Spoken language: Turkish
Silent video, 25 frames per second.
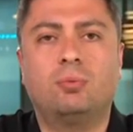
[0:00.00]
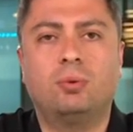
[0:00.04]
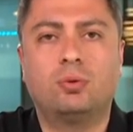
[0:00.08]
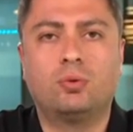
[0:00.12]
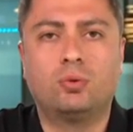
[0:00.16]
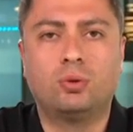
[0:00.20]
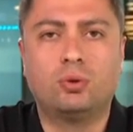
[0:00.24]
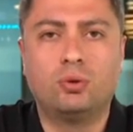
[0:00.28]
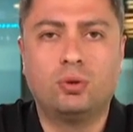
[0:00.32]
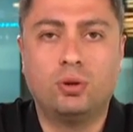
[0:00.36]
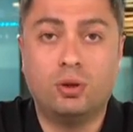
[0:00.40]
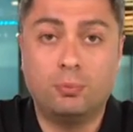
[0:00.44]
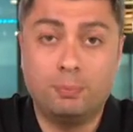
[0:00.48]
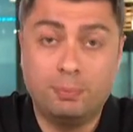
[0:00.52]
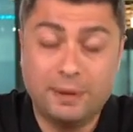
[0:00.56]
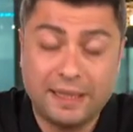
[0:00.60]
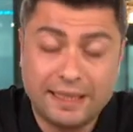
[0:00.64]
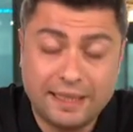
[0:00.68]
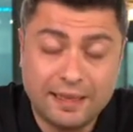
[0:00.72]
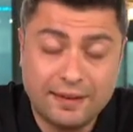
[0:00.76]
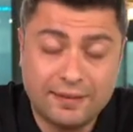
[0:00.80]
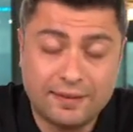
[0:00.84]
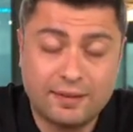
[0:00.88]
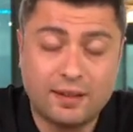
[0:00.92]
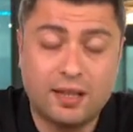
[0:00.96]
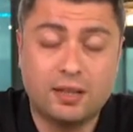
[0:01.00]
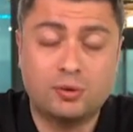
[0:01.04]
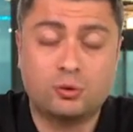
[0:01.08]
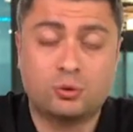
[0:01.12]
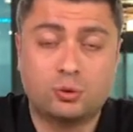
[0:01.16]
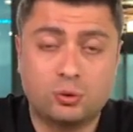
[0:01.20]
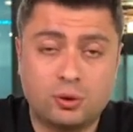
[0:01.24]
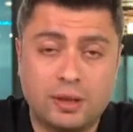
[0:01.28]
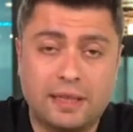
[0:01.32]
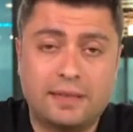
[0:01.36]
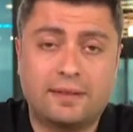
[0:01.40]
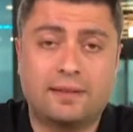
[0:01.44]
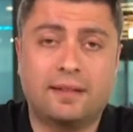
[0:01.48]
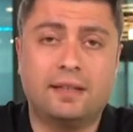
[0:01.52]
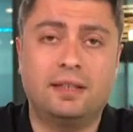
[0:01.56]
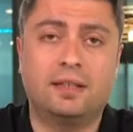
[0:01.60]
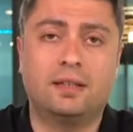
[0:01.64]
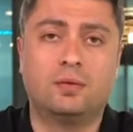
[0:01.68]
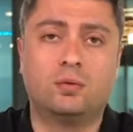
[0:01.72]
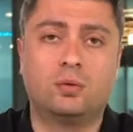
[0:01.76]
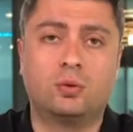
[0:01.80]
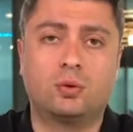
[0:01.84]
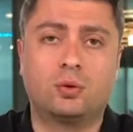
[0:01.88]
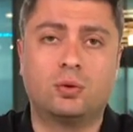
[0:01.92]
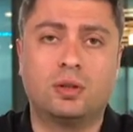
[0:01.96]
gibi duruyor. Bir kez daha şu detayı da
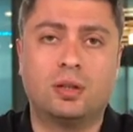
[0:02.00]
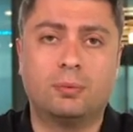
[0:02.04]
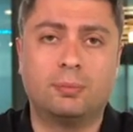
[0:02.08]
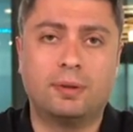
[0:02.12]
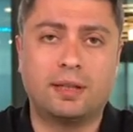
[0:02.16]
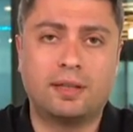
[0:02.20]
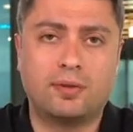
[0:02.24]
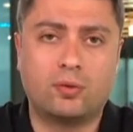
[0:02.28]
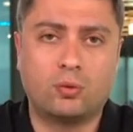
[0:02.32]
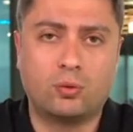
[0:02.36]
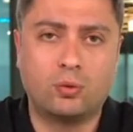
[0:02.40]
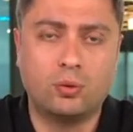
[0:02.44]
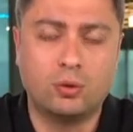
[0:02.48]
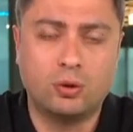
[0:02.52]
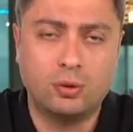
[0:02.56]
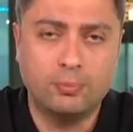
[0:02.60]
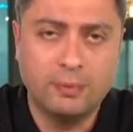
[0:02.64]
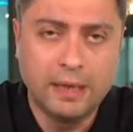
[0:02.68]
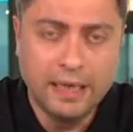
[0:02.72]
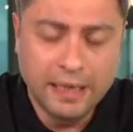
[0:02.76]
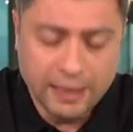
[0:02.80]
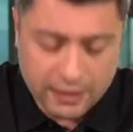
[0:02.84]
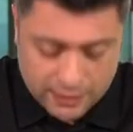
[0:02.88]
vurgulamak istiyorum.